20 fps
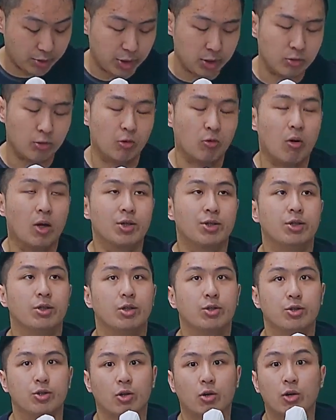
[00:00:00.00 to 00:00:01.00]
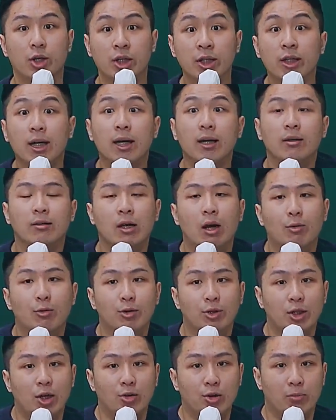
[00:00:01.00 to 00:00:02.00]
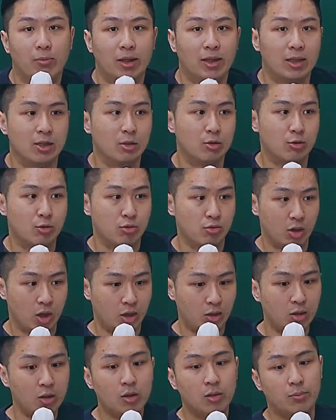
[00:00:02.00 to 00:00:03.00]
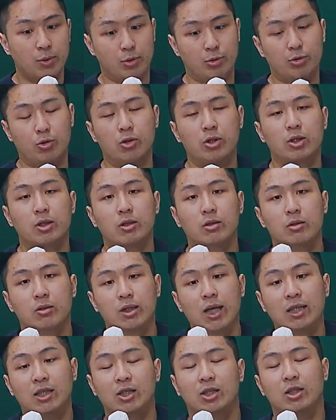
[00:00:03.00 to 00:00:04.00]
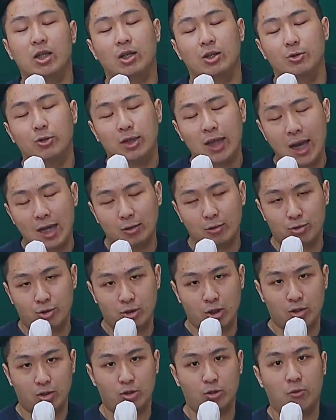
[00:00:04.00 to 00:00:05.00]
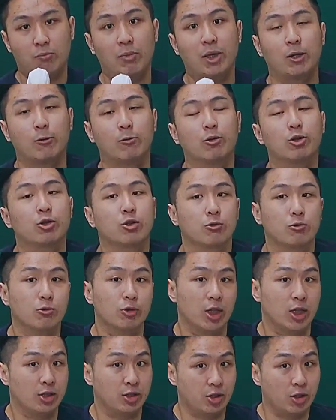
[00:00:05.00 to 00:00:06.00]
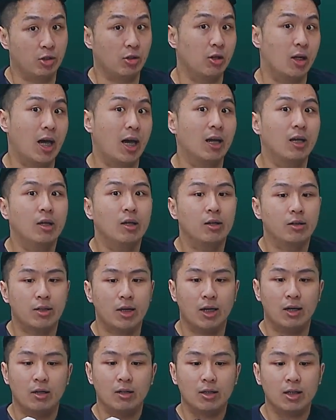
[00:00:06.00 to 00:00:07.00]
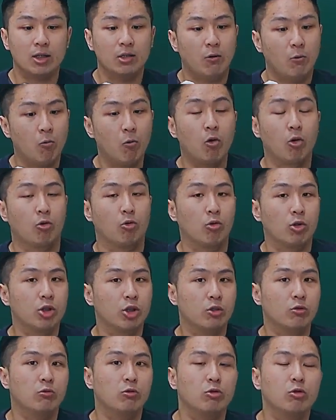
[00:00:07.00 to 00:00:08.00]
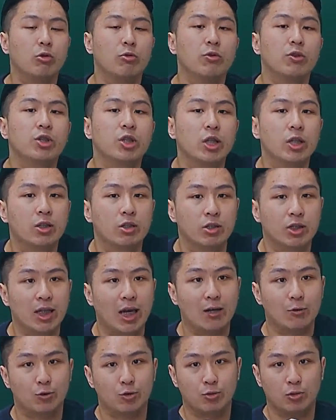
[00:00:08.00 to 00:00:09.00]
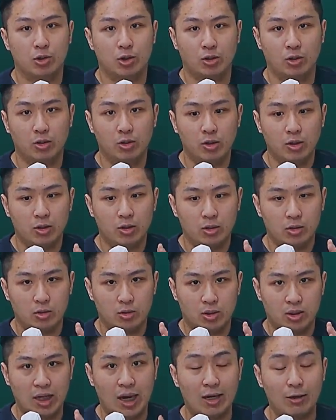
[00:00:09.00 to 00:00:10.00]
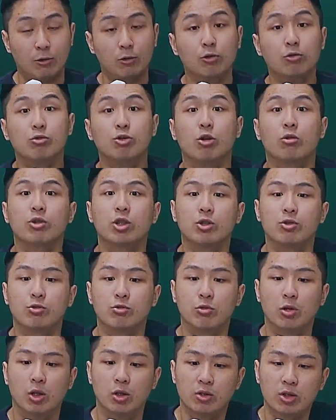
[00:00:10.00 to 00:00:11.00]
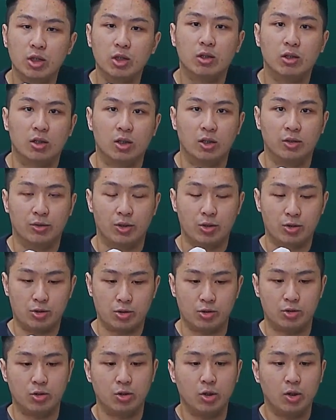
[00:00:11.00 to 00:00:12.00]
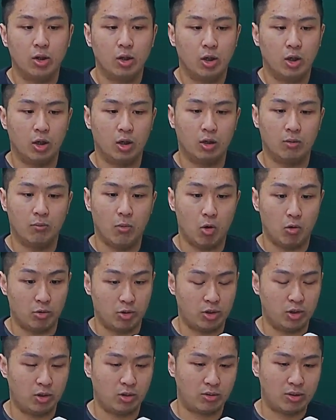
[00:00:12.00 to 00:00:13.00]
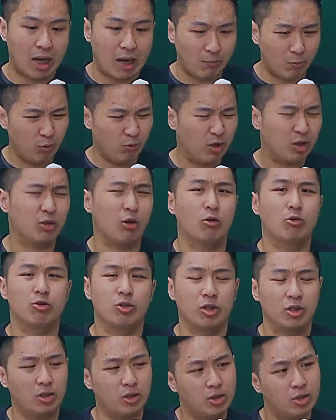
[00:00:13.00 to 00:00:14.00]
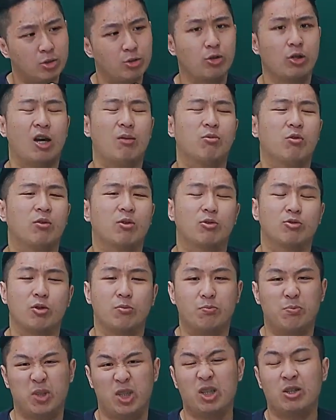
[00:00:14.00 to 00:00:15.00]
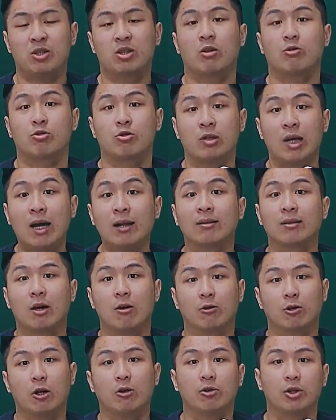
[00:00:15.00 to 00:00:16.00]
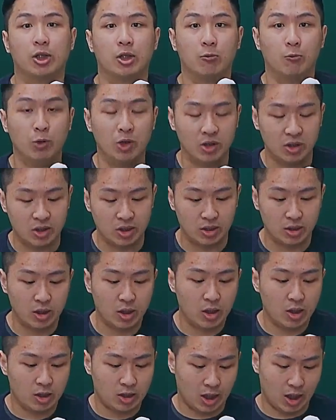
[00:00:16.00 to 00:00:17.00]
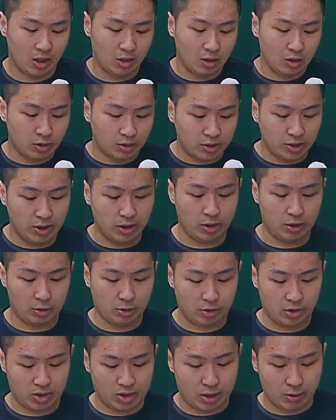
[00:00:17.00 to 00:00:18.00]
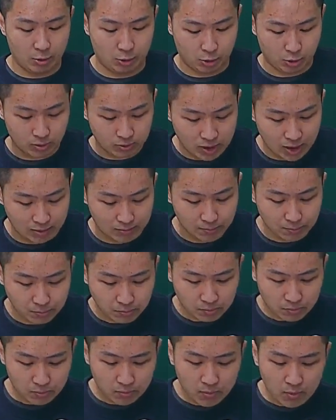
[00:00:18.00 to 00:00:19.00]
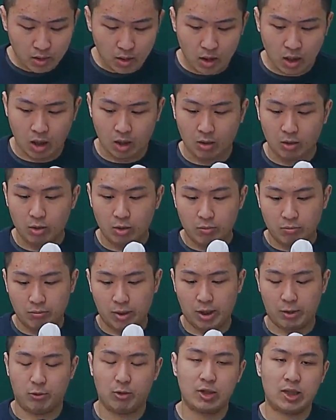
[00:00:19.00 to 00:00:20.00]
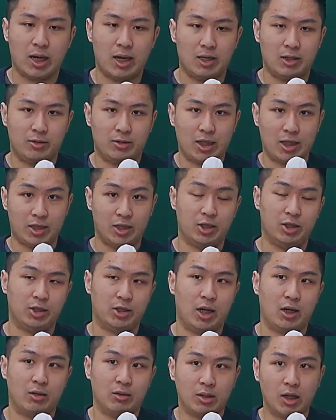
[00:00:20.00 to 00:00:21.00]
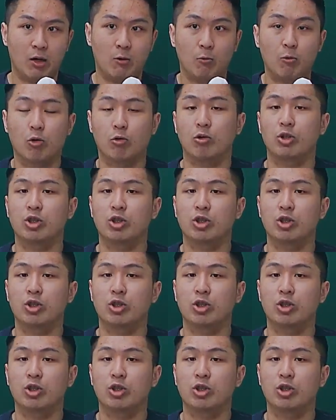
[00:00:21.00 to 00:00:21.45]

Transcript: 易因果关系的时候应该要讨论到的嘛。但是除了比如说诈欺市场理论，大家都知道是从美国实务衍生而来，那但是我国实务对于这个假说的采用度究竟如何，这个可能是大部分同学，真的是绝大部分同学比较少去探讨到的一个问题。那第二个就是在于说， 好，美国采诈欺市场，那我国